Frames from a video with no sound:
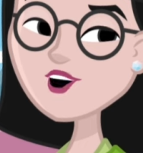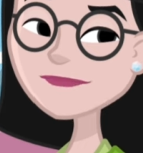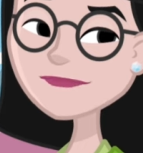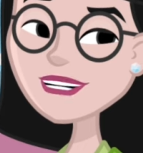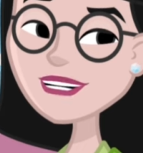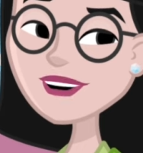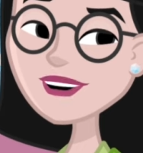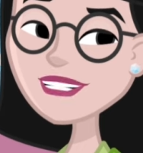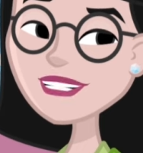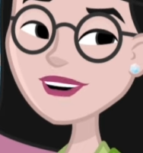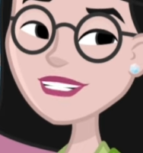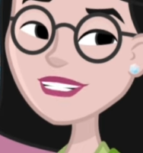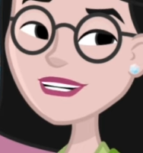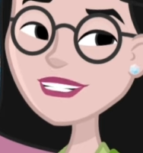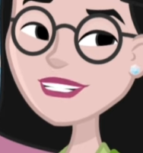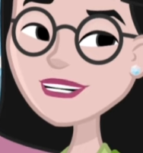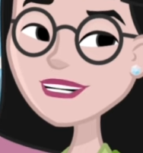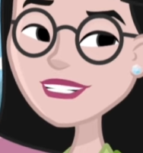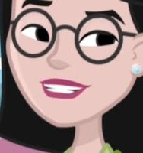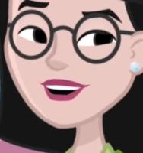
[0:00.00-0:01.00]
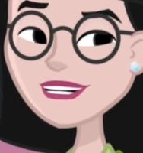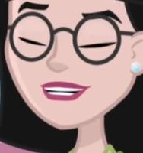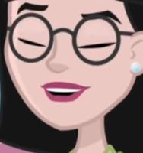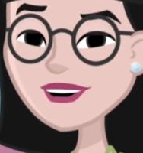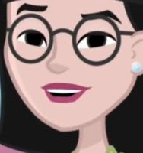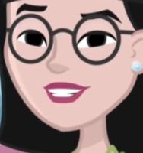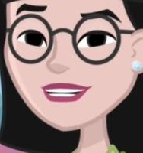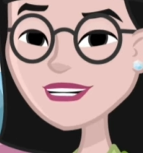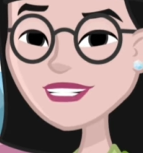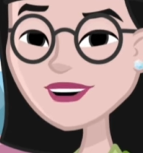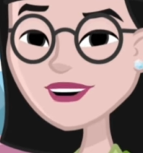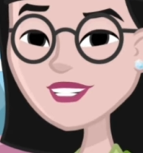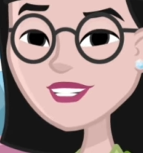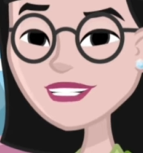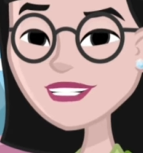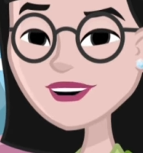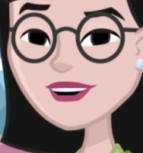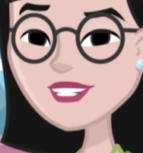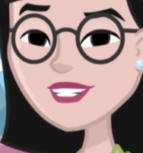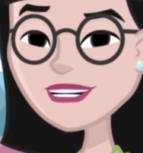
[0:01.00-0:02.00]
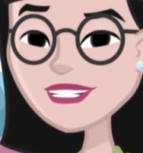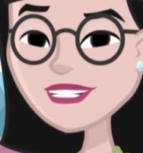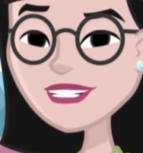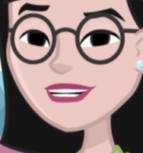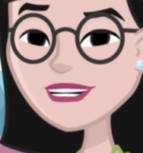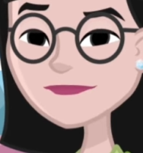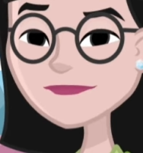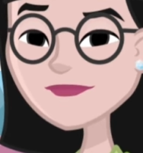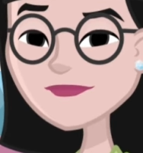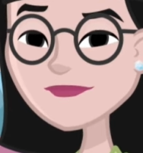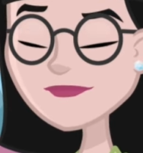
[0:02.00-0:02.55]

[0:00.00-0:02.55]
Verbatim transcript: यूपीएससी की तैयारी शुरू कर दी थी